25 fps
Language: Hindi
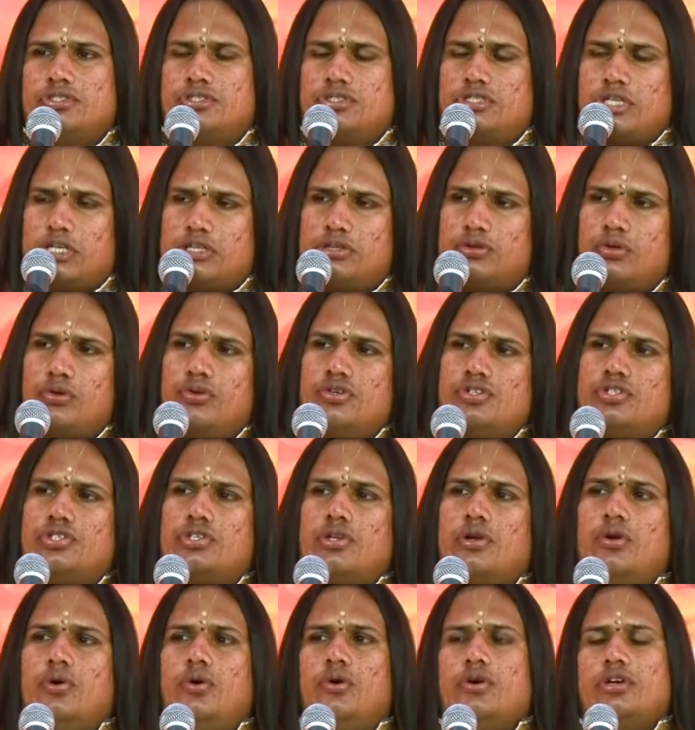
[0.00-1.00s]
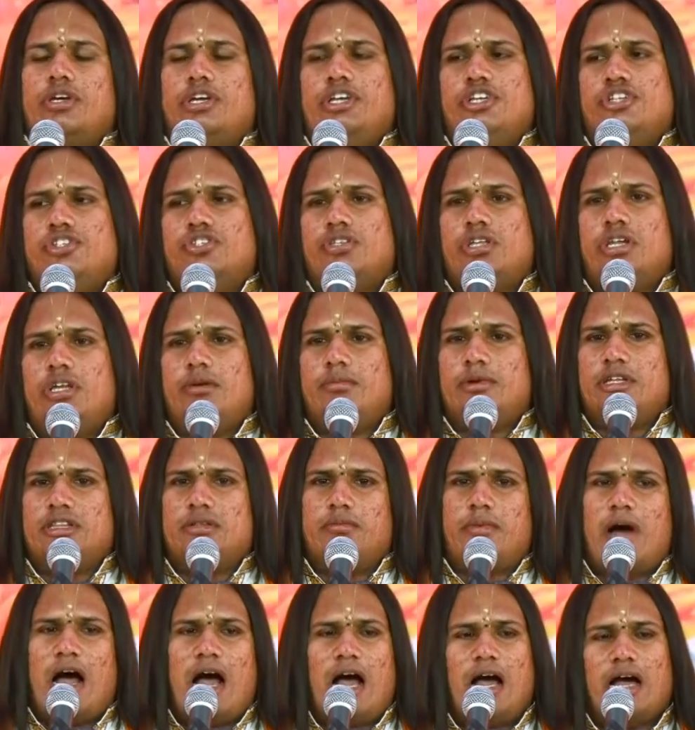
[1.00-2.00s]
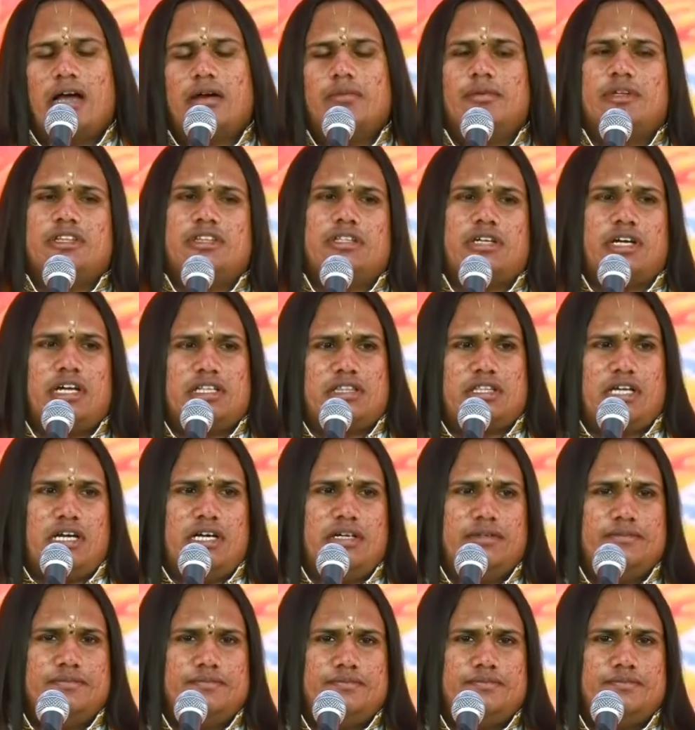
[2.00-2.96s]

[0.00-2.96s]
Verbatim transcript: चतुर्श्लोक की श्रीमद भागवत कथा